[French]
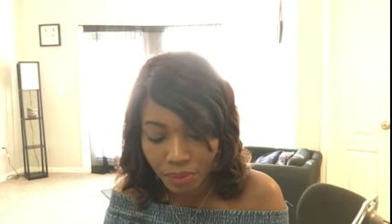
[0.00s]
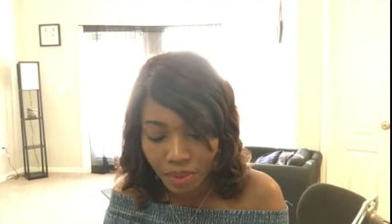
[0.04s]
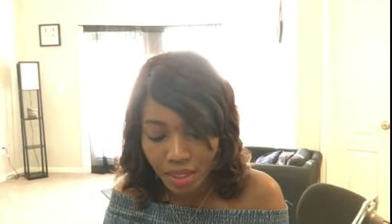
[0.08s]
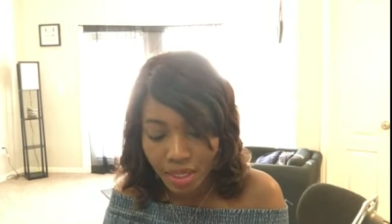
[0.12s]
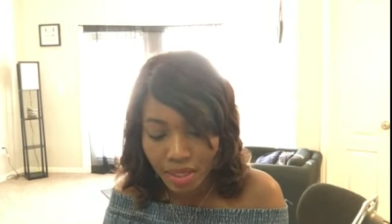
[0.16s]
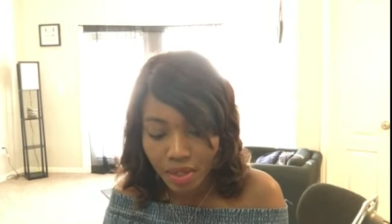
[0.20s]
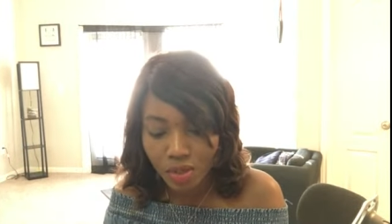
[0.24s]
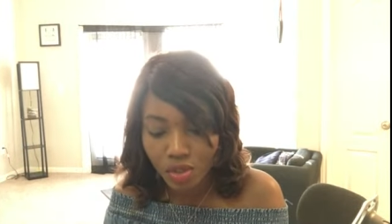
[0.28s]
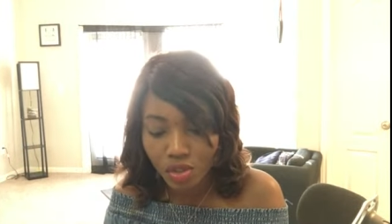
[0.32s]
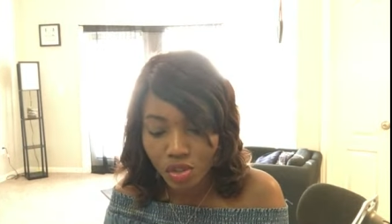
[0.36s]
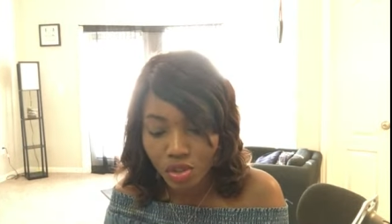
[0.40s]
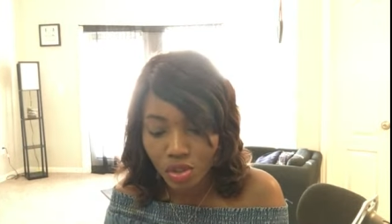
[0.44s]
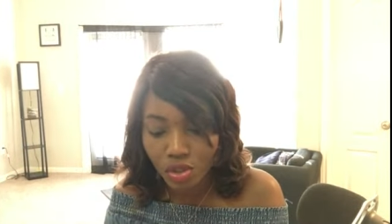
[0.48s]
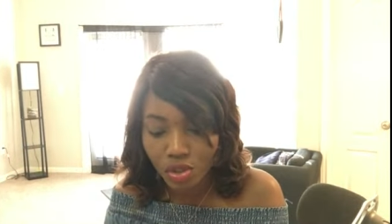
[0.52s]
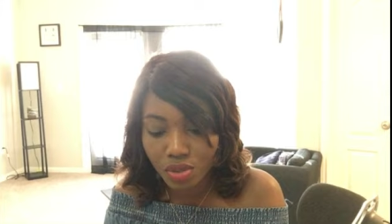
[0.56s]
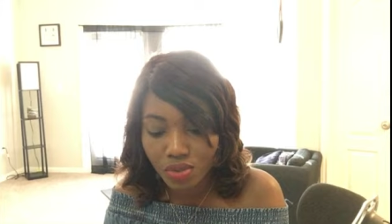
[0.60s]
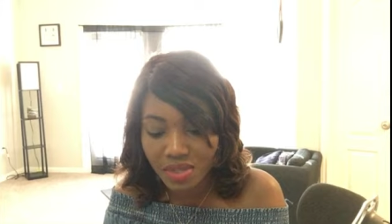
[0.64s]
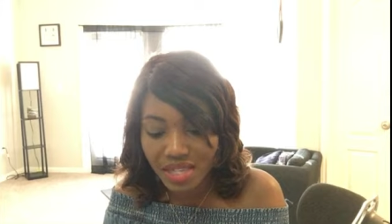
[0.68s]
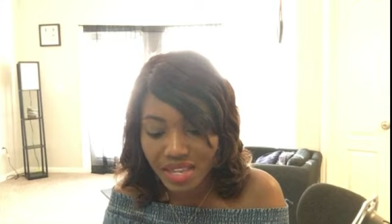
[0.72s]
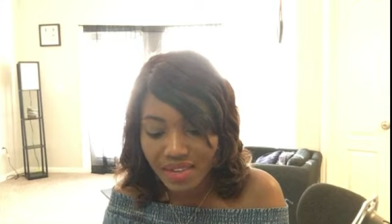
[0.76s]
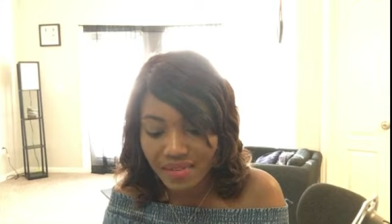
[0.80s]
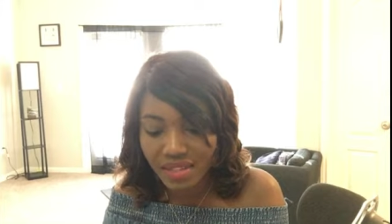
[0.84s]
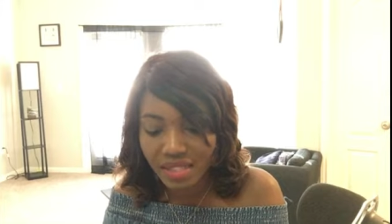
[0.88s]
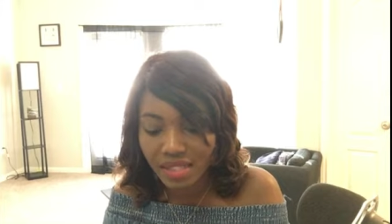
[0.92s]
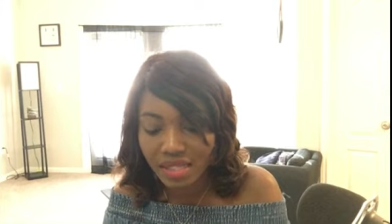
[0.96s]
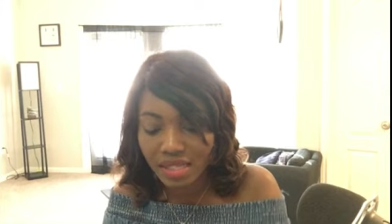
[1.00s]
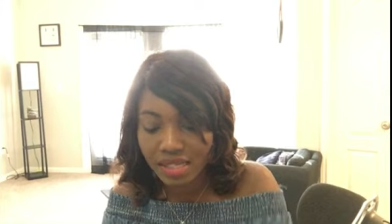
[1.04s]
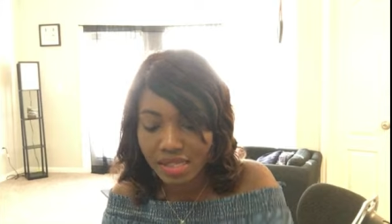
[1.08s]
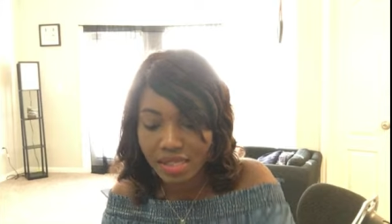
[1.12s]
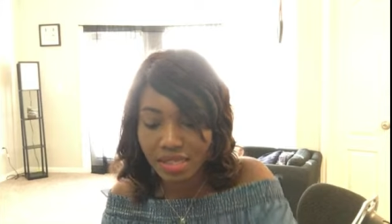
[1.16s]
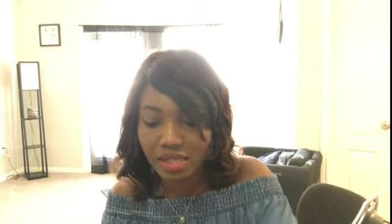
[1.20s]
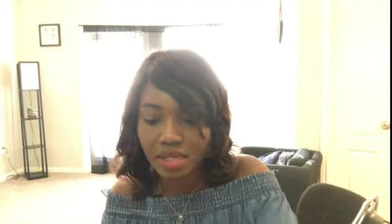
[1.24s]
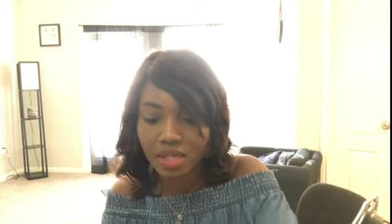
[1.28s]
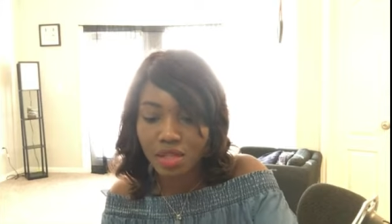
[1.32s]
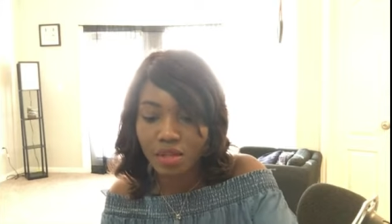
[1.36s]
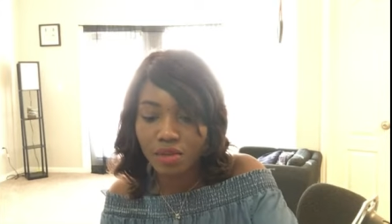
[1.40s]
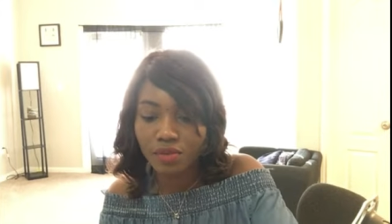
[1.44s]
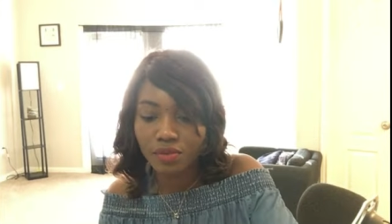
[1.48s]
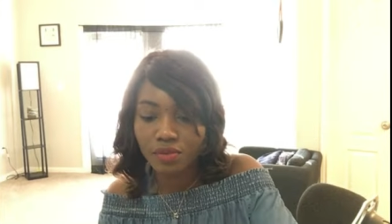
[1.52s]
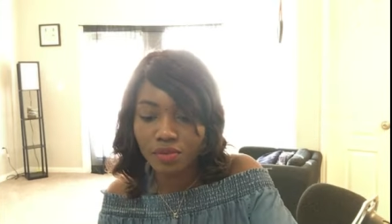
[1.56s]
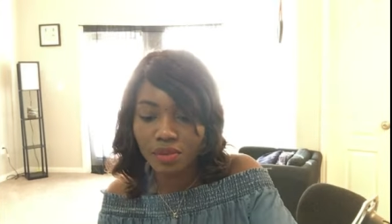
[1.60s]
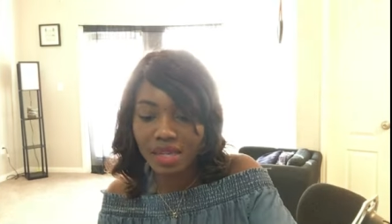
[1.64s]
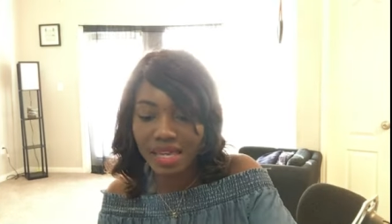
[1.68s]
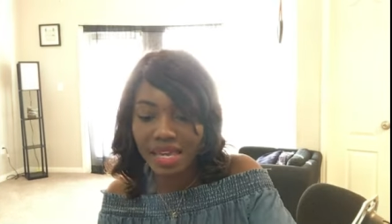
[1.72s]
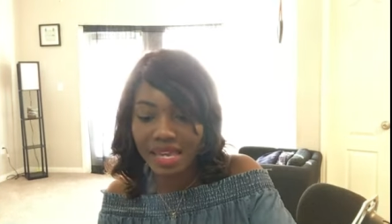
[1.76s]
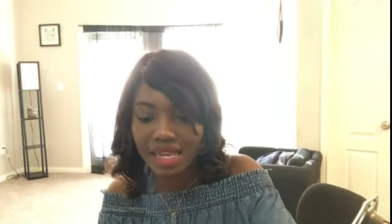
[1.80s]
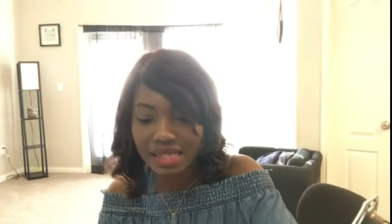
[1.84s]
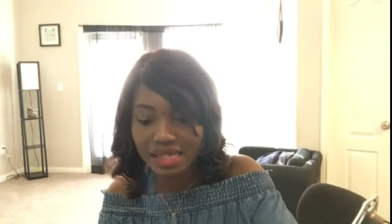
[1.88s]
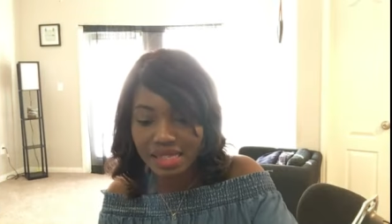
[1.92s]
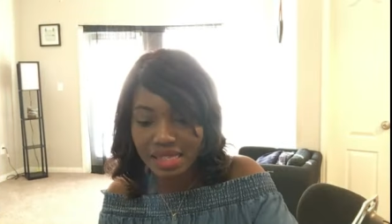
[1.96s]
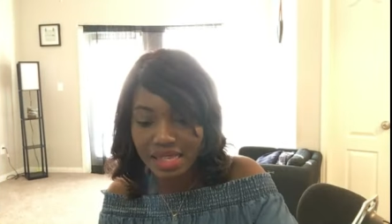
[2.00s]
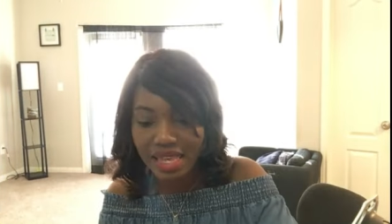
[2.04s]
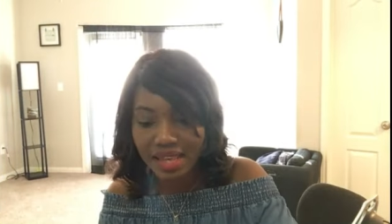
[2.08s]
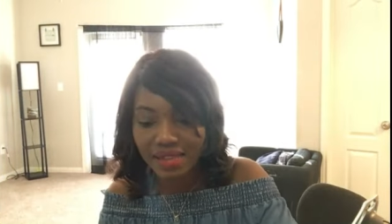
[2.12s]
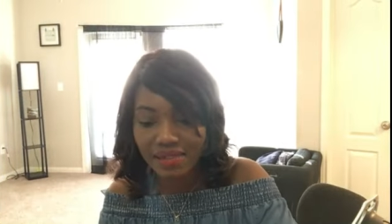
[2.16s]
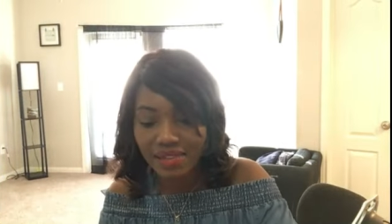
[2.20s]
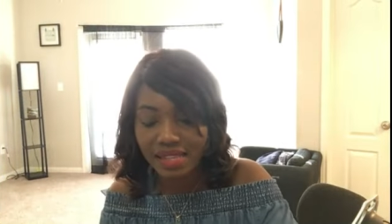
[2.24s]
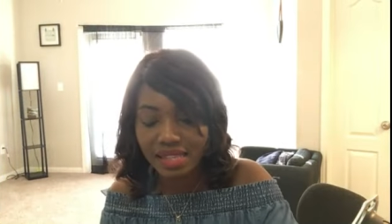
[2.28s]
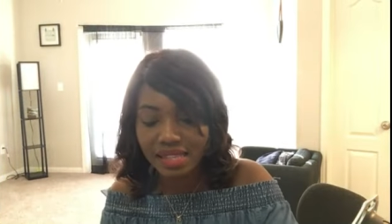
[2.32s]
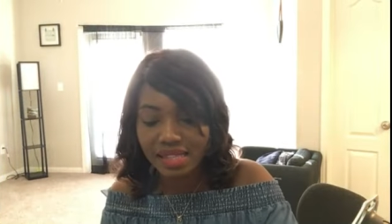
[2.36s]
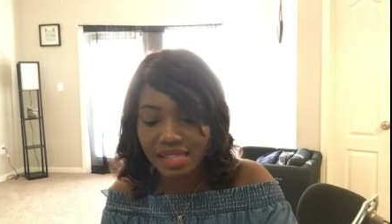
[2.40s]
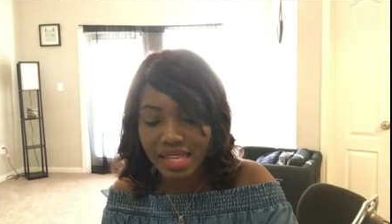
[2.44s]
Et aujourd'hui, vous avez décidé de vous caser avec